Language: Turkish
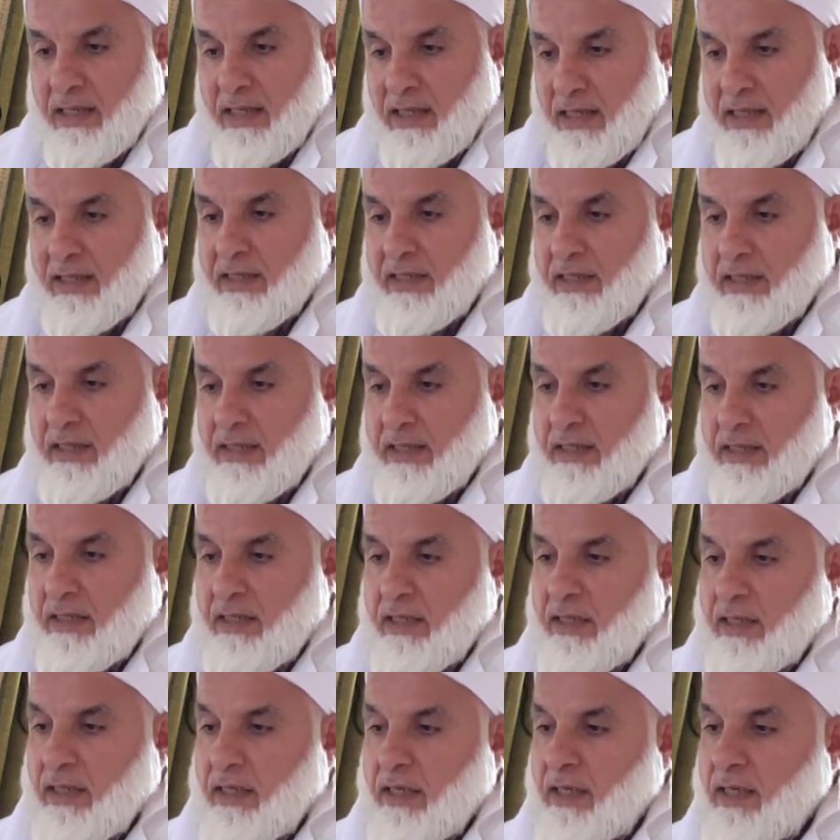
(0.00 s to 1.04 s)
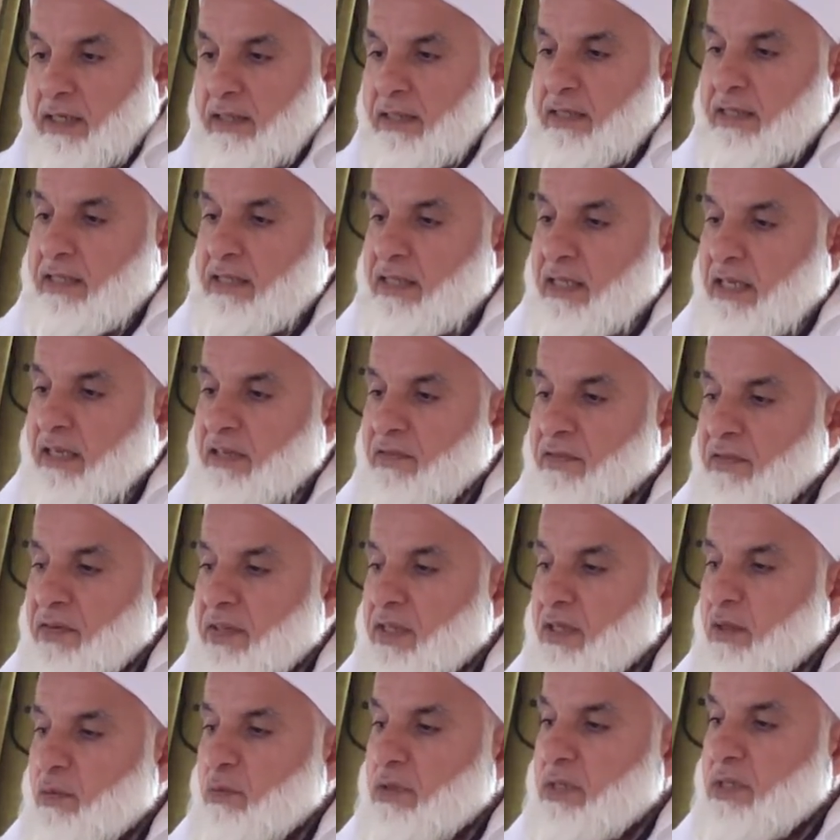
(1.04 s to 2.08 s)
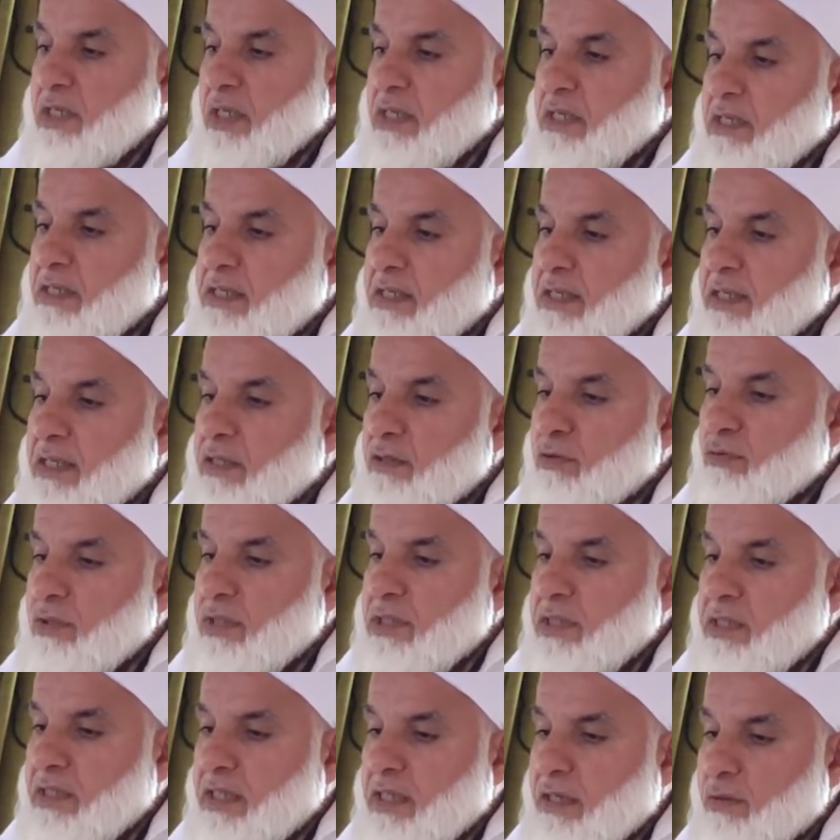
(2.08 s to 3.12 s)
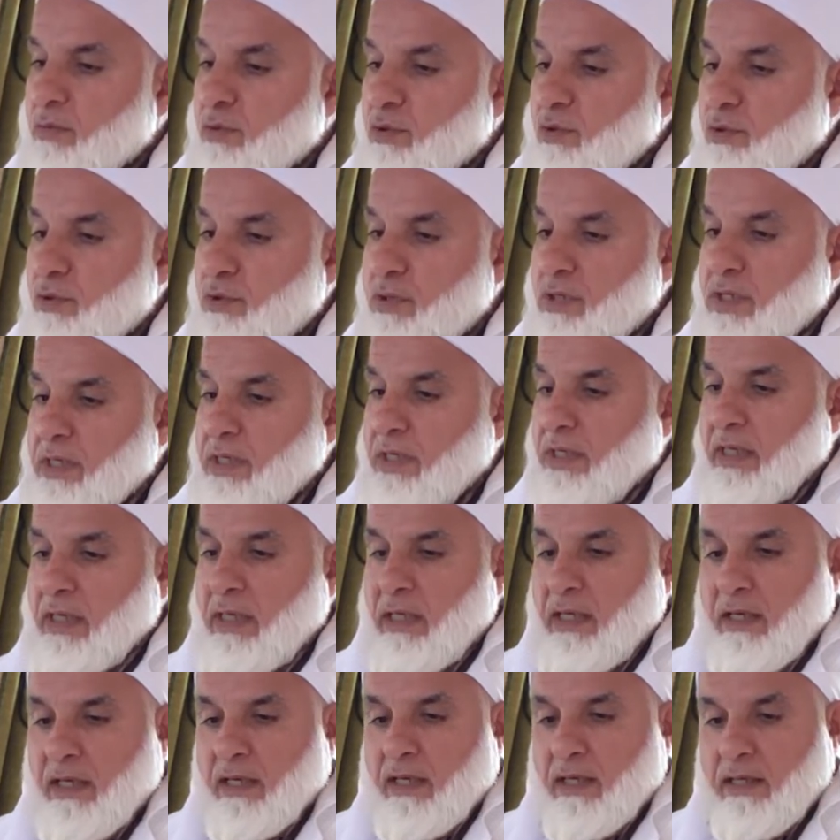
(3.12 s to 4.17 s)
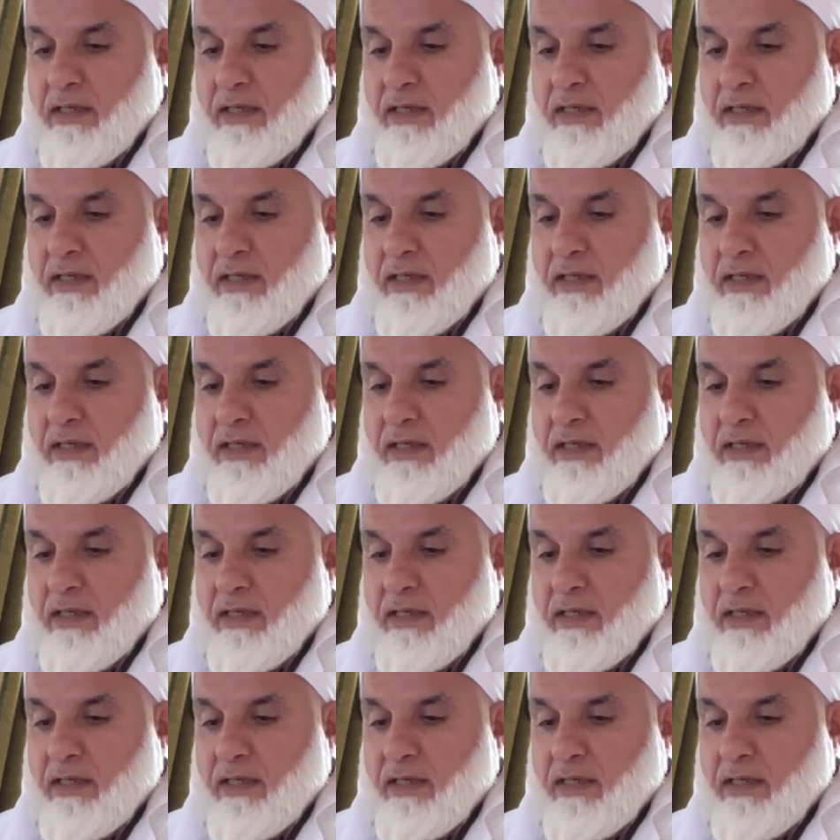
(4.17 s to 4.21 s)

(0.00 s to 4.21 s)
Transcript: Hani hadiste Efendimiz Aleyhisselatü Vesselam diyor ki